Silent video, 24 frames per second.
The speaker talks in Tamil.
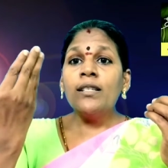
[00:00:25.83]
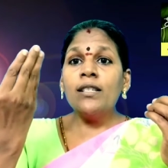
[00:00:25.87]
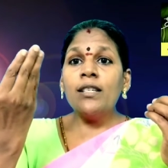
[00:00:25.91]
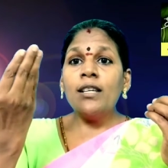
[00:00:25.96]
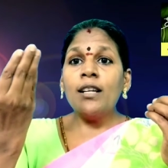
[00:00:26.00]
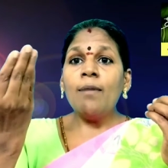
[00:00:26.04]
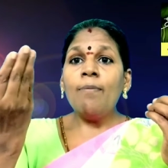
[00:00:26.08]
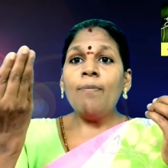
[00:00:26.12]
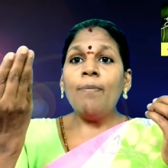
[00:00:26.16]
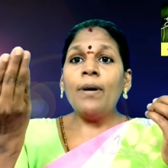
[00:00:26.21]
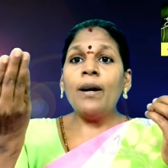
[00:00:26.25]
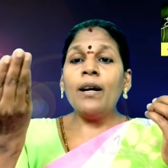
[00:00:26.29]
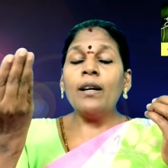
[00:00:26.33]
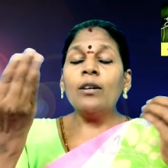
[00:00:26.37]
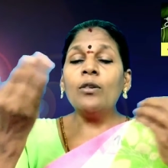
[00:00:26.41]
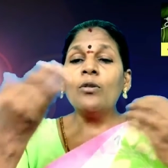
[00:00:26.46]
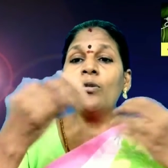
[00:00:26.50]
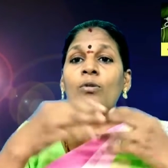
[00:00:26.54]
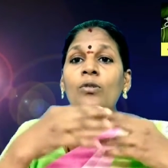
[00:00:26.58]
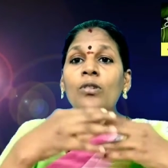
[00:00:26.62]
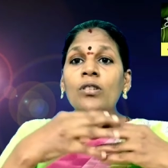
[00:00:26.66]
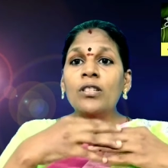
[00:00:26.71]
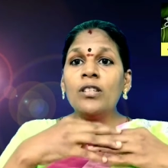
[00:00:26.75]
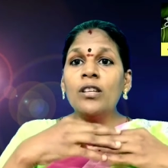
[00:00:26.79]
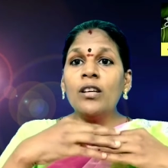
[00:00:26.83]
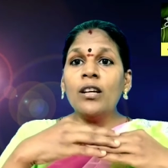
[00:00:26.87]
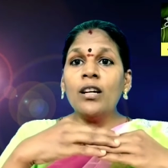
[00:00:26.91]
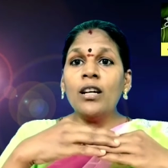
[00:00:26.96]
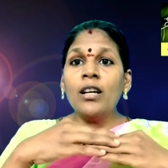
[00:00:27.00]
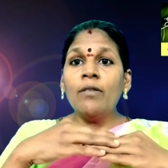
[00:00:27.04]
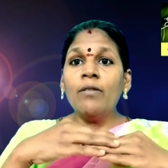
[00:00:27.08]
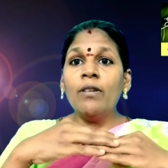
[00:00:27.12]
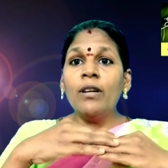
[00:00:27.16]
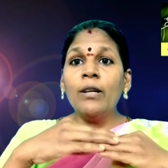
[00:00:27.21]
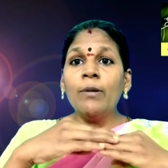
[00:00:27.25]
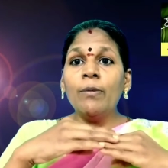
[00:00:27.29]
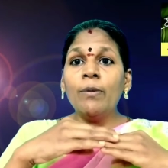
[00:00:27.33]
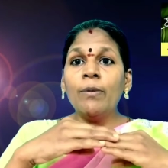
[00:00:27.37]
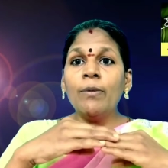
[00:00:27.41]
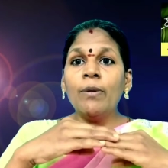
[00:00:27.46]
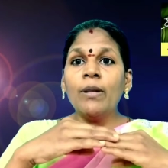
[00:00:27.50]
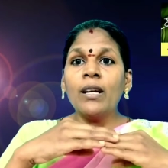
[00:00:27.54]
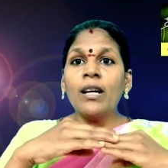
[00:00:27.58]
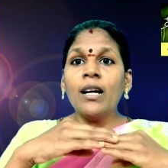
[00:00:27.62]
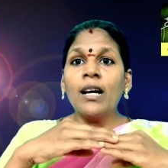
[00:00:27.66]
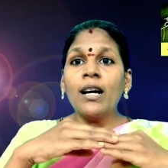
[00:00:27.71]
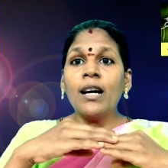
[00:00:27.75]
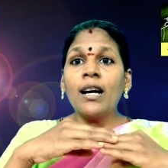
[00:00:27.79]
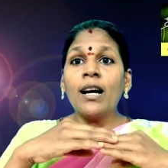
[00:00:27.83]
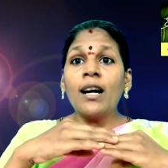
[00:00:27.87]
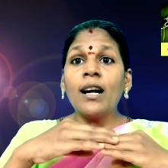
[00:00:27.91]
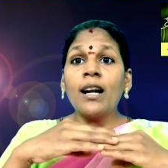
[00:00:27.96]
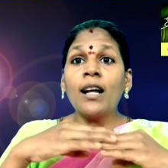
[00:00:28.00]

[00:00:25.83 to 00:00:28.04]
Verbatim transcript: சிறப்பாக கொண்டு சேர்க்க வேண்டும் என்பதற்காக